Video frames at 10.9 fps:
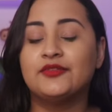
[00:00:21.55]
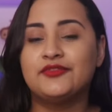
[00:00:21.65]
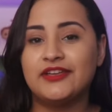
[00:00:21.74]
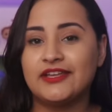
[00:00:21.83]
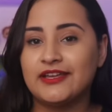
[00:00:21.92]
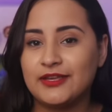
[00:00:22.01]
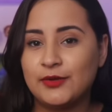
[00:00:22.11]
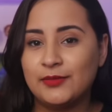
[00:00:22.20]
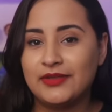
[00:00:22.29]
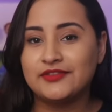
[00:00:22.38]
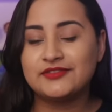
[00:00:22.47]
fiquem aqui
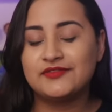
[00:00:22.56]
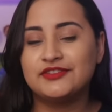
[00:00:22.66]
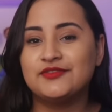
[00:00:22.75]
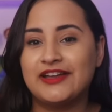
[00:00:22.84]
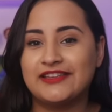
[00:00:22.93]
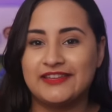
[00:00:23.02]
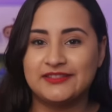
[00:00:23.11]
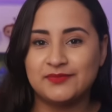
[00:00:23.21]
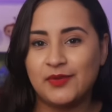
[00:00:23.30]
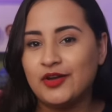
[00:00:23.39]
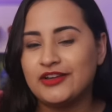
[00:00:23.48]
comigo, esse vídeo vai ter
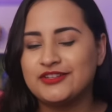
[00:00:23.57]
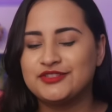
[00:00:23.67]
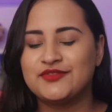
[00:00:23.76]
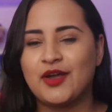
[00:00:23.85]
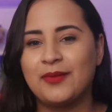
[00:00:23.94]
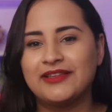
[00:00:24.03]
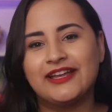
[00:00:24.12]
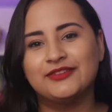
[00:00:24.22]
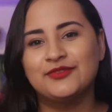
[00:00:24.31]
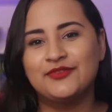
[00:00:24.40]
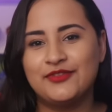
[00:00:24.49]
spoiler, a gente vai
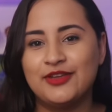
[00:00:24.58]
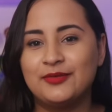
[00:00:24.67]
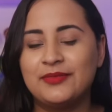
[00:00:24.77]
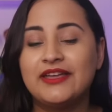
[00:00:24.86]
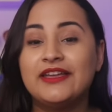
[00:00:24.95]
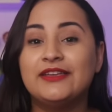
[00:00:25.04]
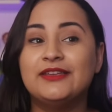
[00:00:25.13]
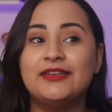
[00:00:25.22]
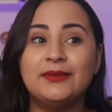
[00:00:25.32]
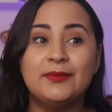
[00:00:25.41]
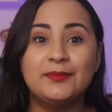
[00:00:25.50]
comentar do filme
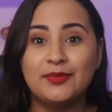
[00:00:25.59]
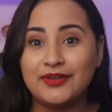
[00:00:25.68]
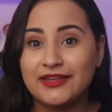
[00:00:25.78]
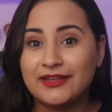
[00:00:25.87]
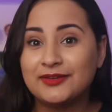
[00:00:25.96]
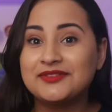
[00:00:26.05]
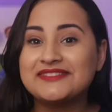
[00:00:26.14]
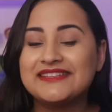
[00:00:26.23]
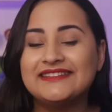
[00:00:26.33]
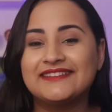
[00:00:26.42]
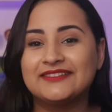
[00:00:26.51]
e por que, que eu
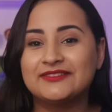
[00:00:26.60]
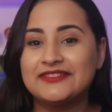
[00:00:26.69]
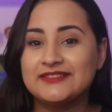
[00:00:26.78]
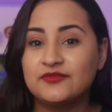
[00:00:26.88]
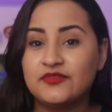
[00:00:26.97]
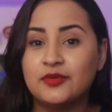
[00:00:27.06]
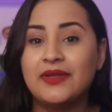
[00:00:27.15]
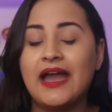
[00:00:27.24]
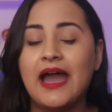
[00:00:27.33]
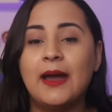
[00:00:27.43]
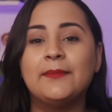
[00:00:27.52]
gostei tanto desse
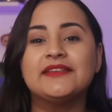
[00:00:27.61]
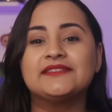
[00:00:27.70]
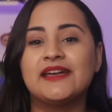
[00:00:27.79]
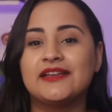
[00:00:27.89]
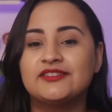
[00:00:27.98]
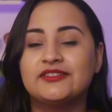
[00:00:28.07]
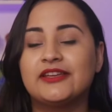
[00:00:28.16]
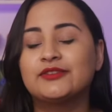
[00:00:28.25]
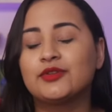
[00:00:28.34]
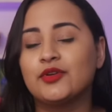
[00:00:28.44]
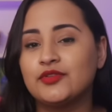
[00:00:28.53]
filme, apesar de
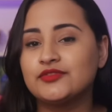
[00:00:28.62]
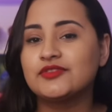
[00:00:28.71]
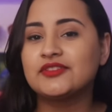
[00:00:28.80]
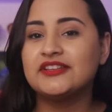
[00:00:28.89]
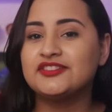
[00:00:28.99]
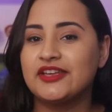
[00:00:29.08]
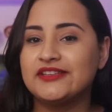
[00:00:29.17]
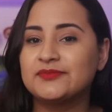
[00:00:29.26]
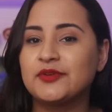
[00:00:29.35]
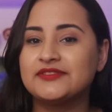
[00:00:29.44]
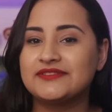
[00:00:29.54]
ter todos os
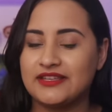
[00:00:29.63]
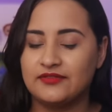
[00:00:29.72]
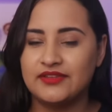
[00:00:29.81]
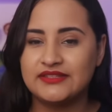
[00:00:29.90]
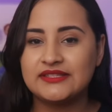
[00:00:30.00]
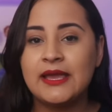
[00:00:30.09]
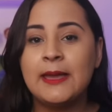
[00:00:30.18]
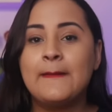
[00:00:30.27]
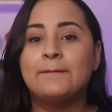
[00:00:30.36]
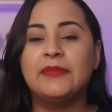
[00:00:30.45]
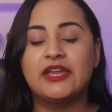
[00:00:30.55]
clichês possíveis.
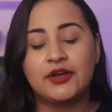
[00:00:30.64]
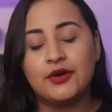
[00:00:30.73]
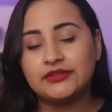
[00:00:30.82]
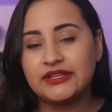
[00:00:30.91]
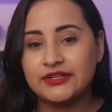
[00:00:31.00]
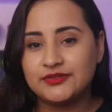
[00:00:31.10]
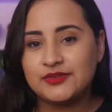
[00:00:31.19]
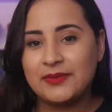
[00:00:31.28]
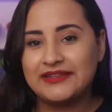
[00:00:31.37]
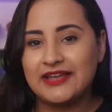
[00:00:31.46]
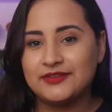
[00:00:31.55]
Me conta aqui nos
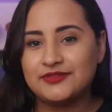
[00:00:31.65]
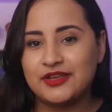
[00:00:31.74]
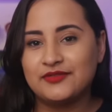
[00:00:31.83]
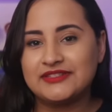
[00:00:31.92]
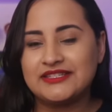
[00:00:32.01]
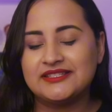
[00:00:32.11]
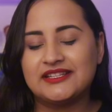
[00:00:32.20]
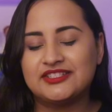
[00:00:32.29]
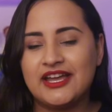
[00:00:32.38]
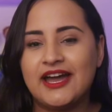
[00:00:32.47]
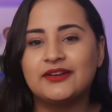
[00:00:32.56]
comentários o que vocês
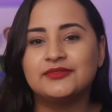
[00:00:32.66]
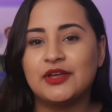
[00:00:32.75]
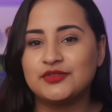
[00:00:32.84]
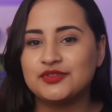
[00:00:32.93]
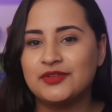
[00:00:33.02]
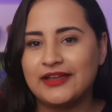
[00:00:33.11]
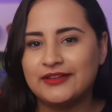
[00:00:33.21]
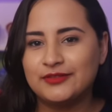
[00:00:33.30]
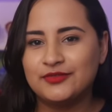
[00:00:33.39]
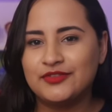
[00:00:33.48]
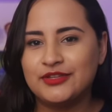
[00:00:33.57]
acharam, dá o seu like
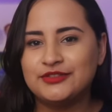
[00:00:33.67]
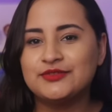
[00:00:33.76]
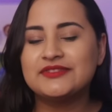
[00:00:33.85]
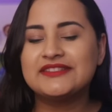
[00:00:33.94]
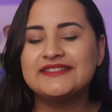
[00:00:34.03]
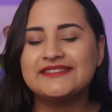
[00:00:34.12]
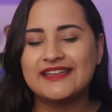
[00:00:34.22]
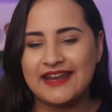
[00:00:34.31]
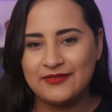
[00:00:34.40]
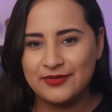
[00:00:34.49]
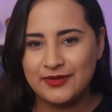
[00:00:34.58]
no vídeo, se
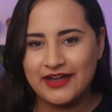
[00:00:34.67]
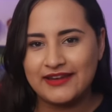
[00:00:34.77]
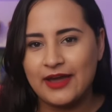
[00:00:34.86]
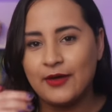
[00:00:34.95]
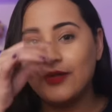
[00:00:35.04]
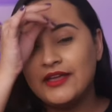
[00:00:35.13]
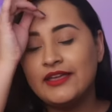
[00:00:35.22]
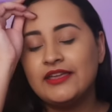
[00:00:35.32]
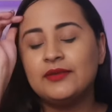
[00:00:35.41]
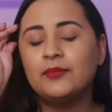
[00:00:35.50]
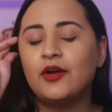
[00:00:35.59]
inscreve no canal
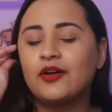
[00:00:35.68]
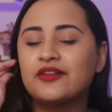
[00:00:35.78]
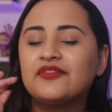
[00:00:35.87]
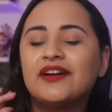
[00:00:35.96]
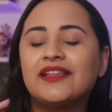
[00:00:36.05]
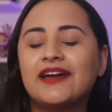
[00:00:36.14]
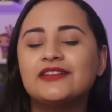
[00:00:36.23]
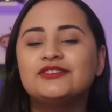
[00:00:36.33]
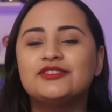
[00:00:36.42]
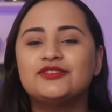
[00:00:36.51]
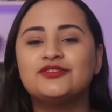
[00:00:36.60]
e bora falar
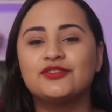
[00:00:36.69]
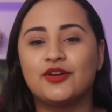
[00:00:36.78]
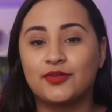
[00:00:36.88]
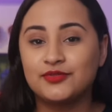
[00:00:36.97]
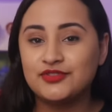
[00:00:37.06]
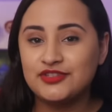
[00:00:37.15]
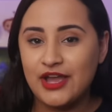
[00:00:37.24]
de jogos de